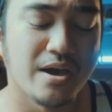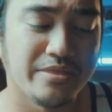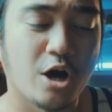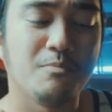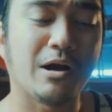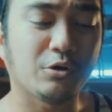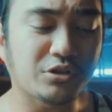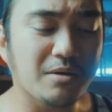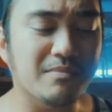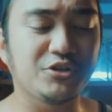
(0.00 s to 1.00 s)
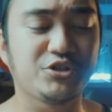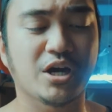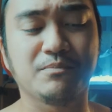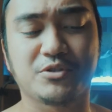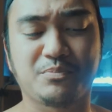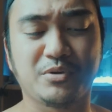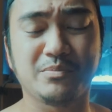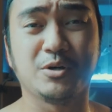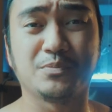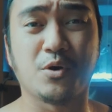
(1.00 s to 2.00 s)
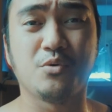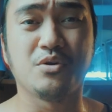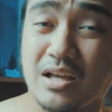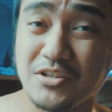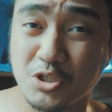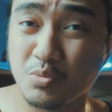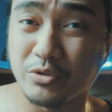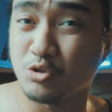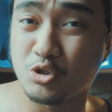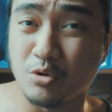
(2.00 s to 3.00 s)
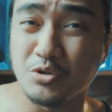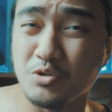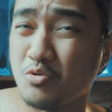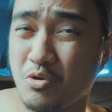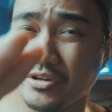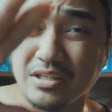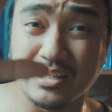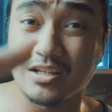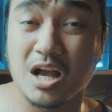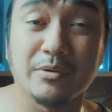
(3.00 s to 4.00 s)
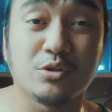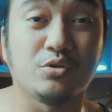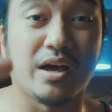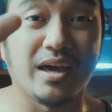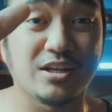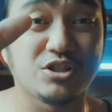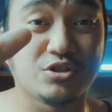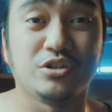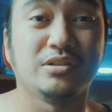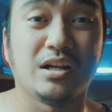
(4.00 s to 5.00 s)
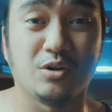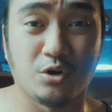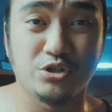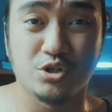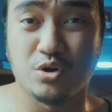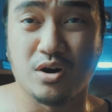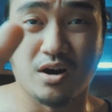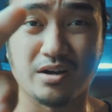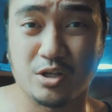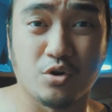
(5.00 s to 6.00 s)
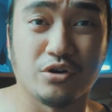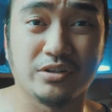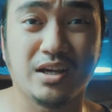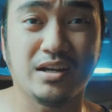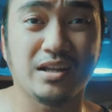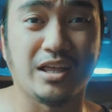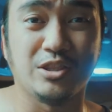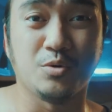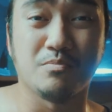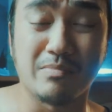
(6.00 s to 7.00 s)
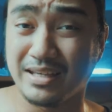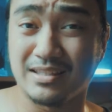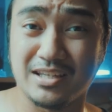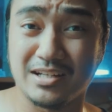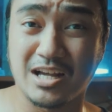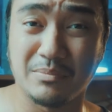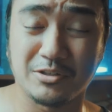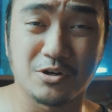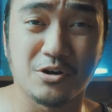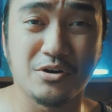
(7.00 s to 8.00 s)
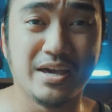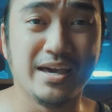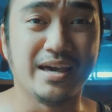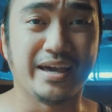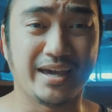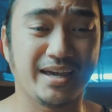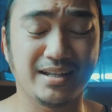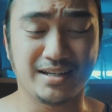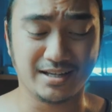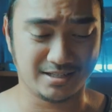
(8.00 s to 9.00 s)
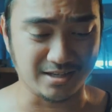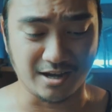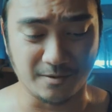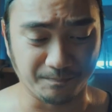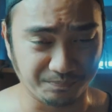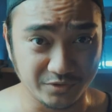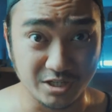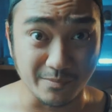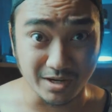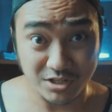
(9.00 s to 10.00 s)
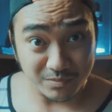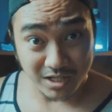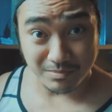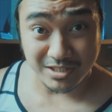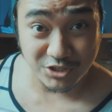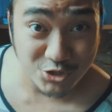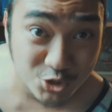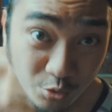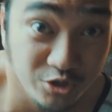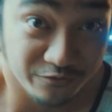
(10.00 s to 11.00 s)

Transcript: Now, bago tayo mag-jump sa Premiere Pro, I just want to show you kung ano yung ginagamit ko na external audio uh, recorder and yung mic na ginagamit ko And yes, um, come on, let, let me just show you